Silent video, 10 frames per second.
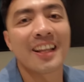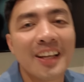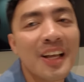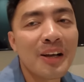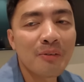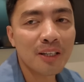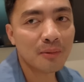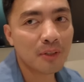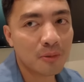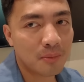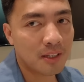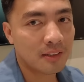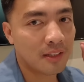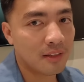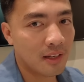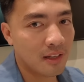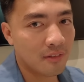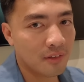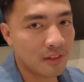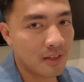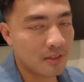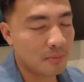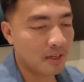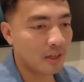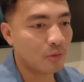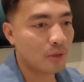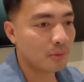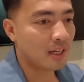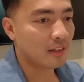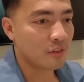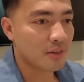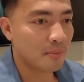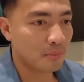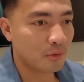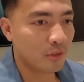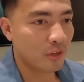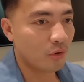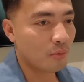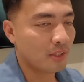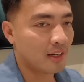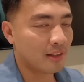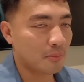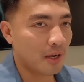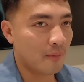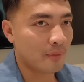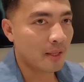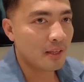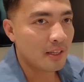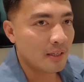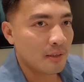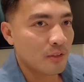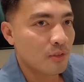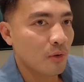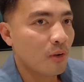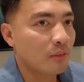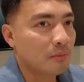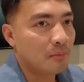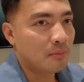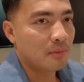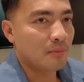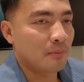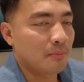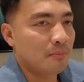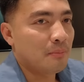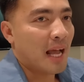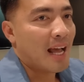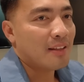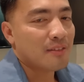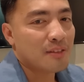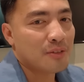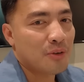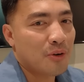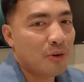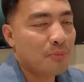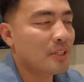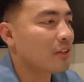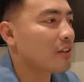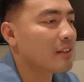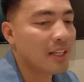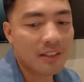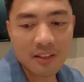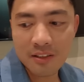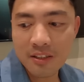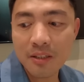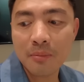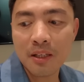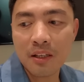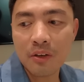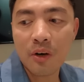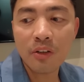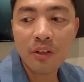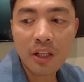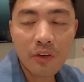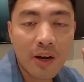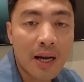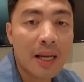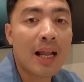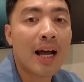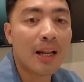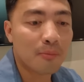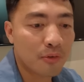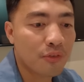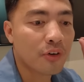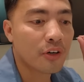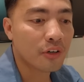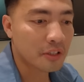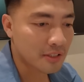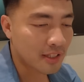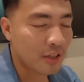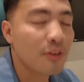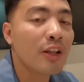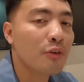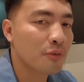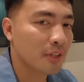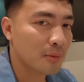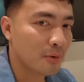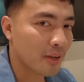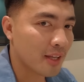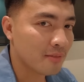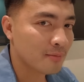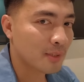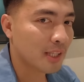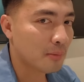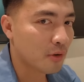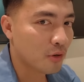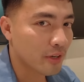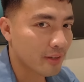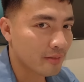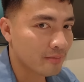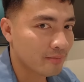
Sorry. Huwag naman yung pang tinda level, guys. Parang kinuha mo na lahat ng shampoo dun, kinuha mo na lahat ng mga salt, bath soaps, and all that. Siyempre, kung ano lang yung kailangan mo for your stay, yun lang yung kunin. Okay? Huwag tayo mag-hoard.